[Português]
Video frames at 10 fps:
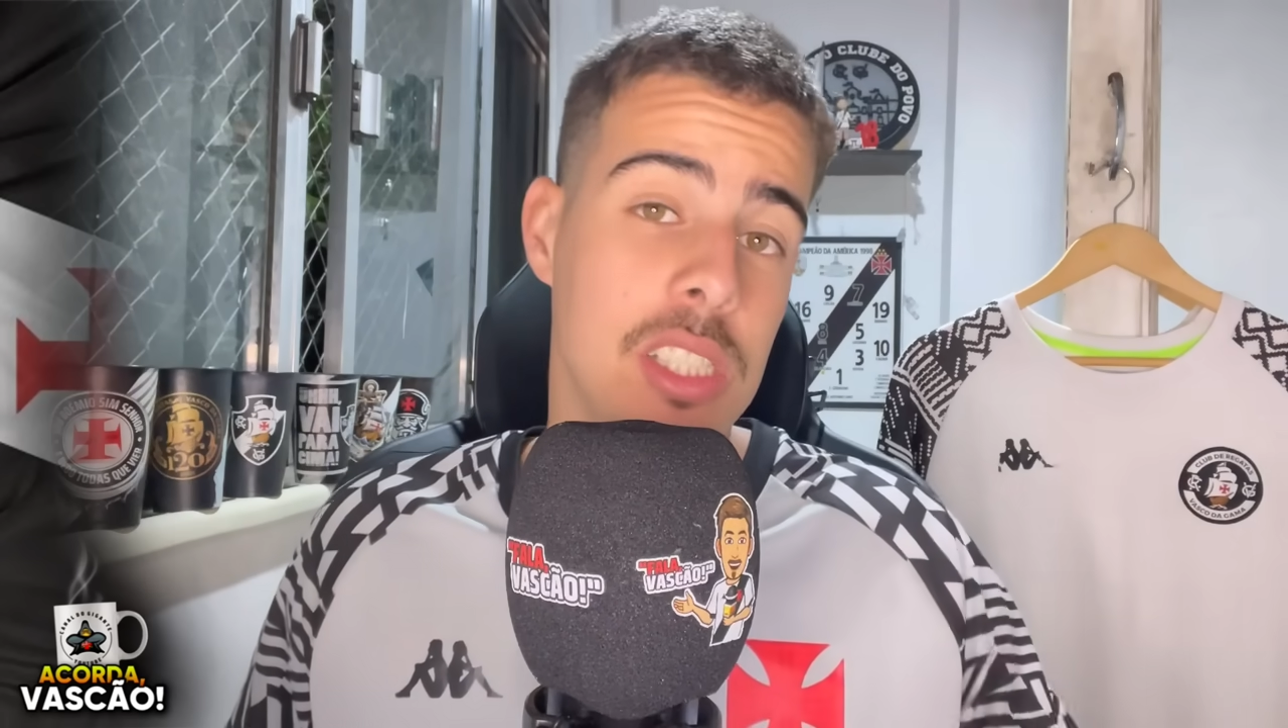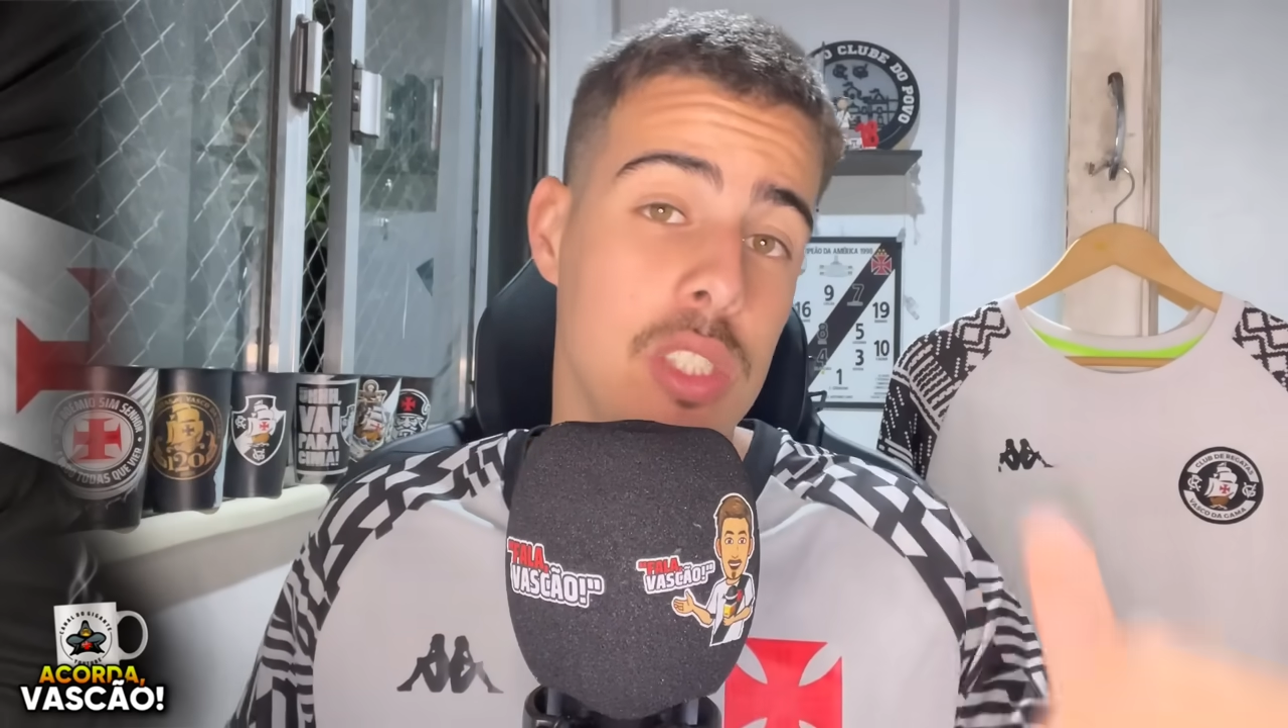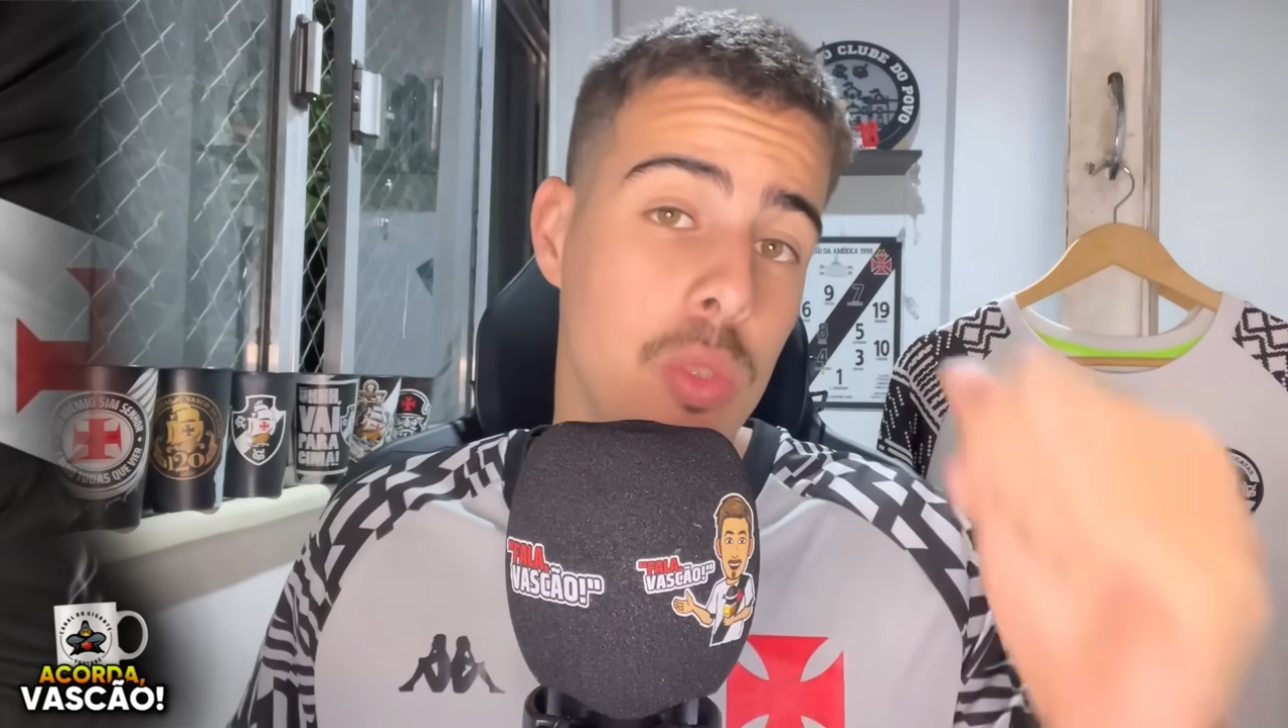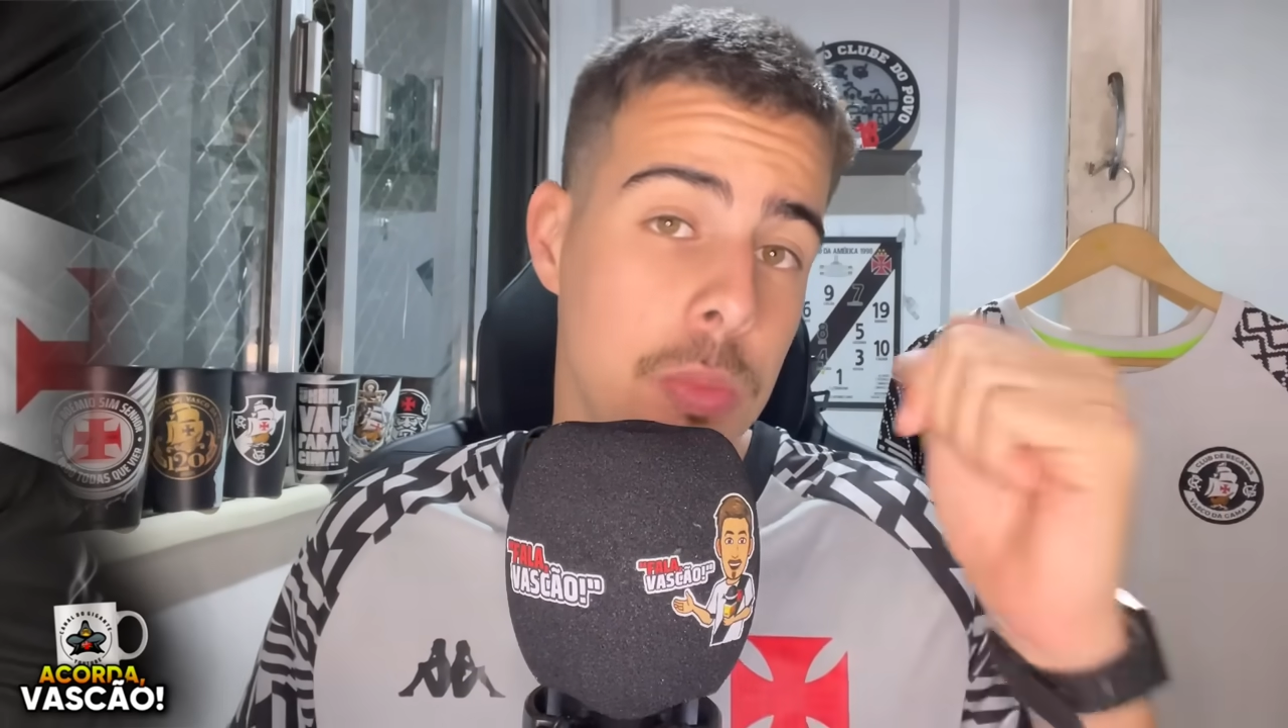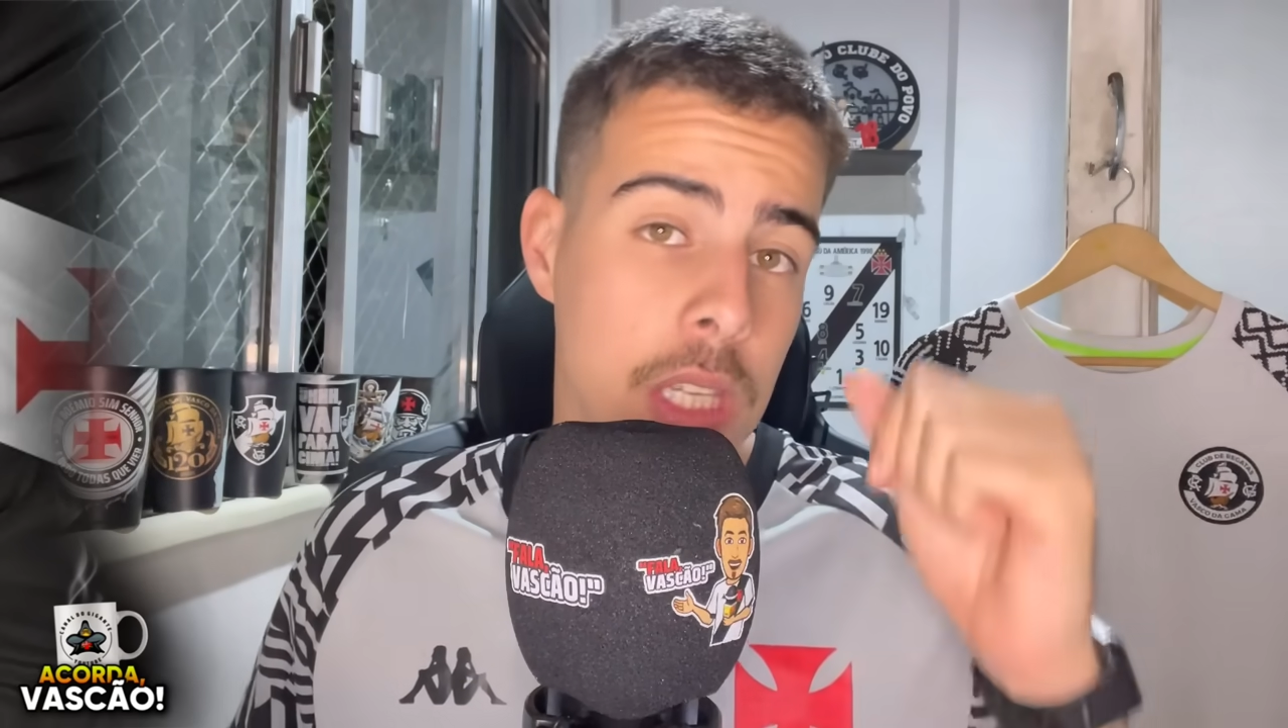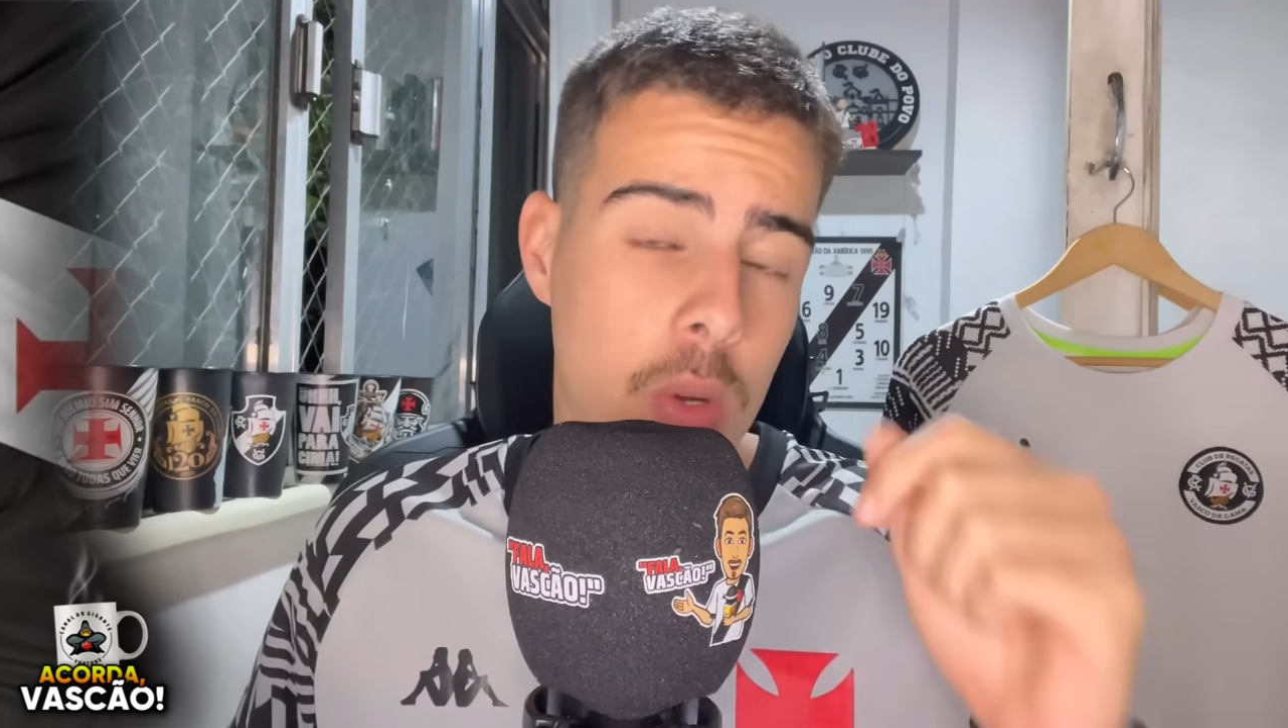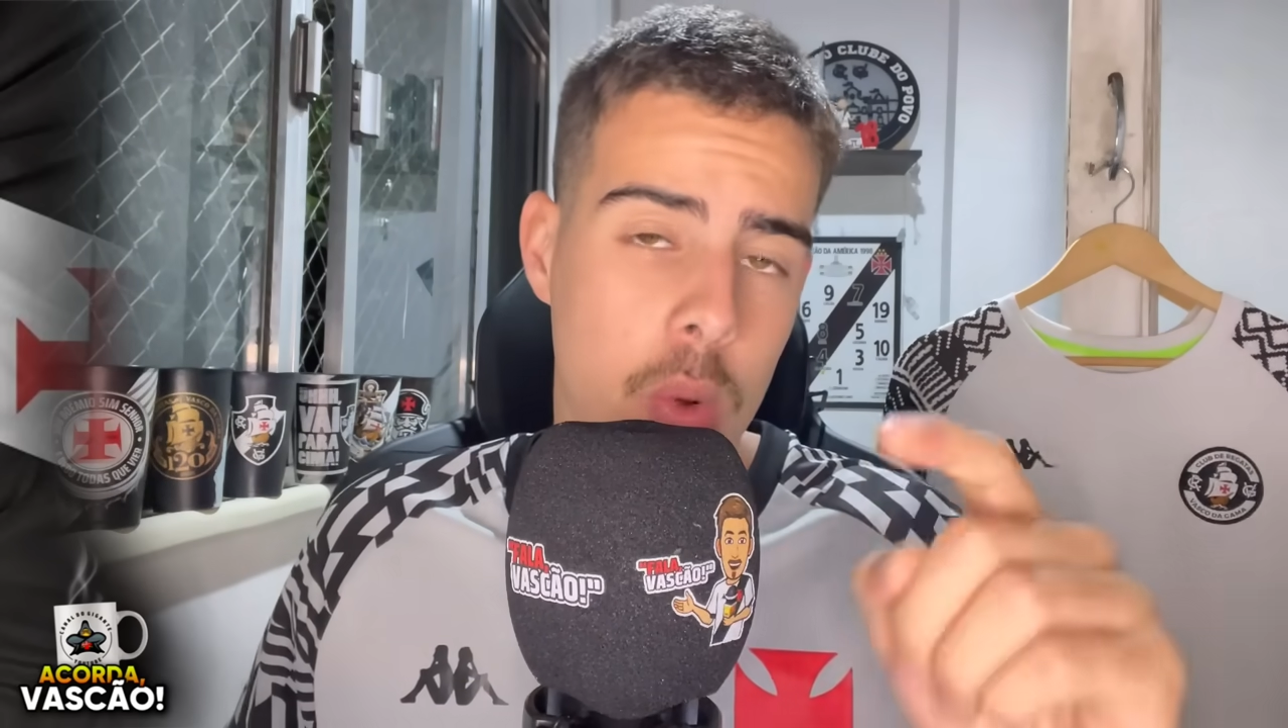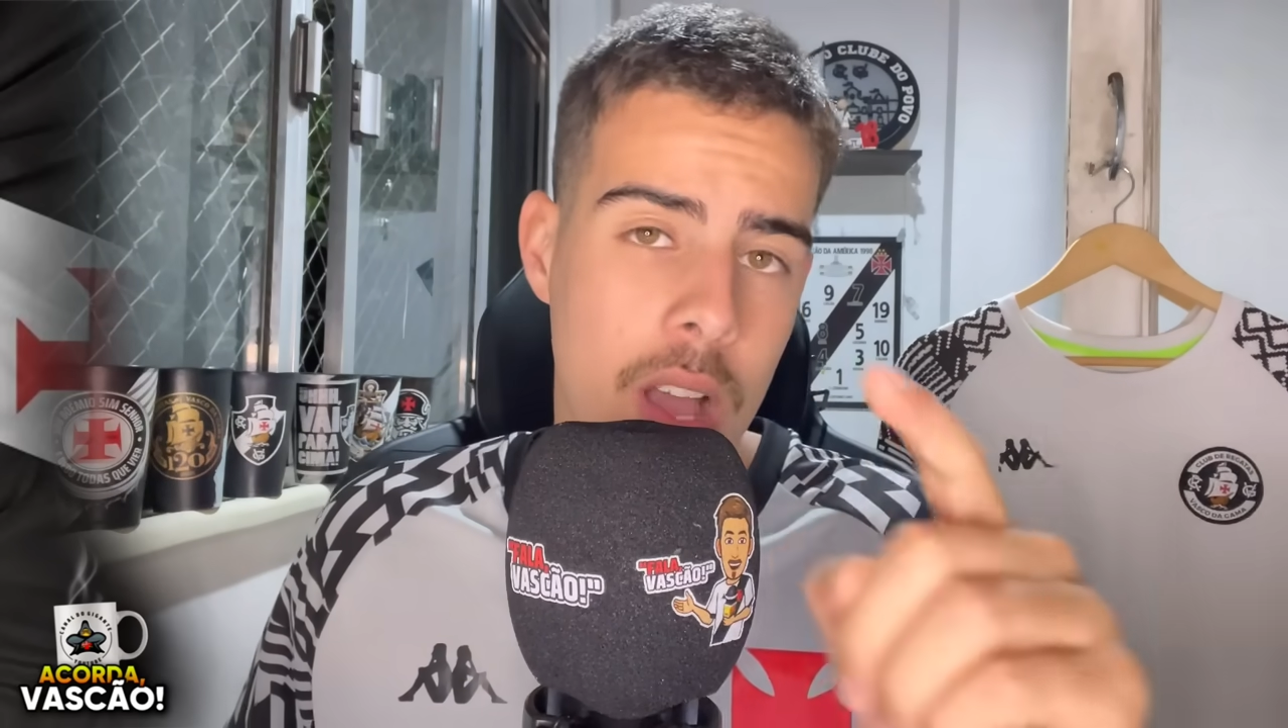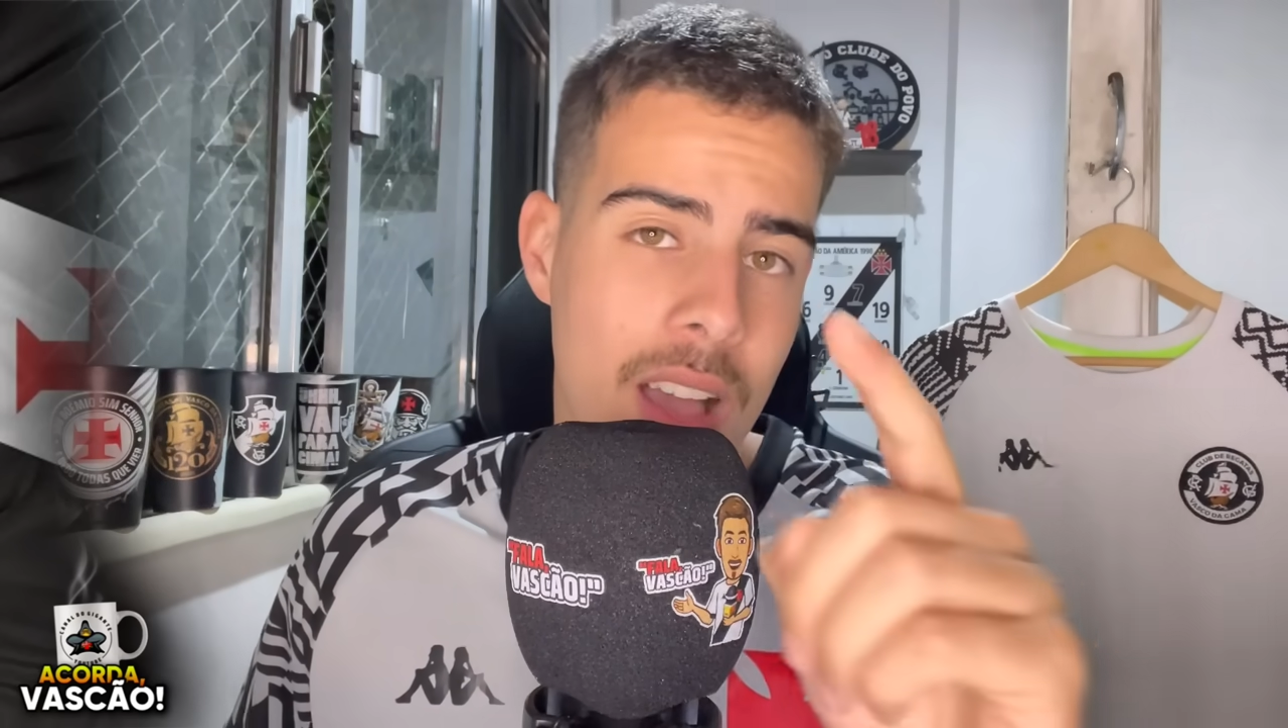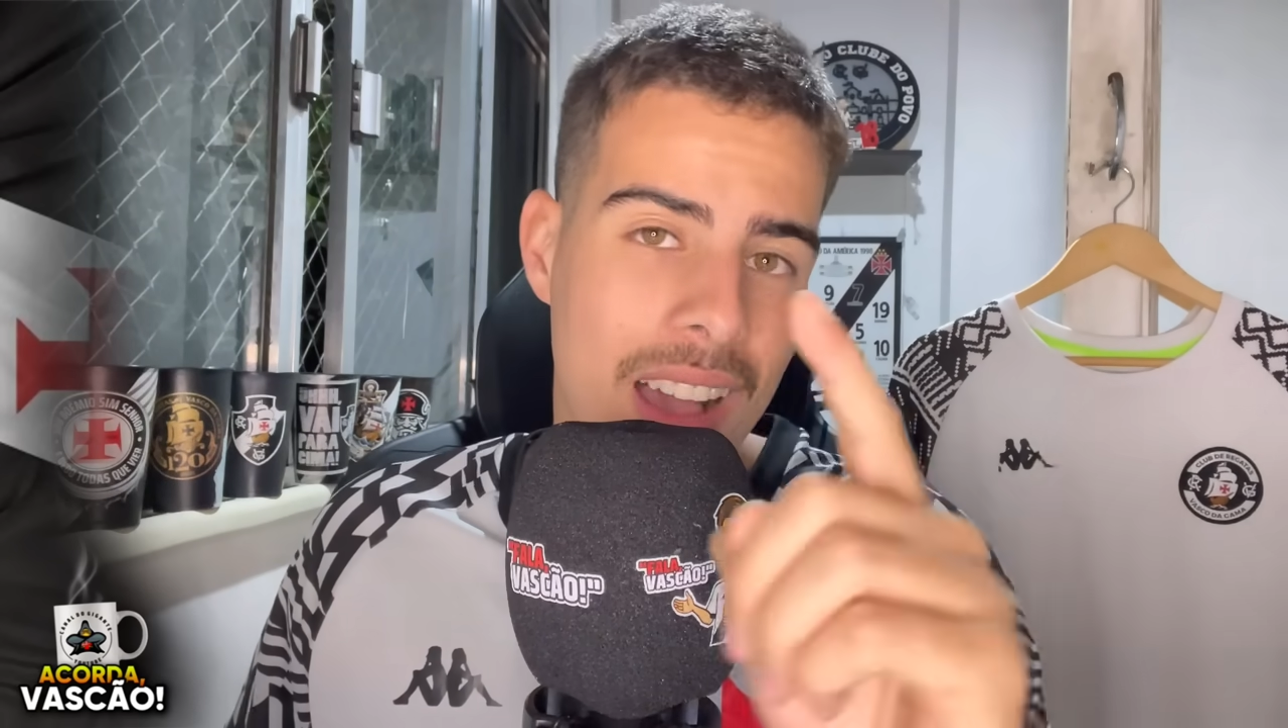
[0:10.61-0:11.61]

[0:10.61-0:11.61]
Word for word: de domingo,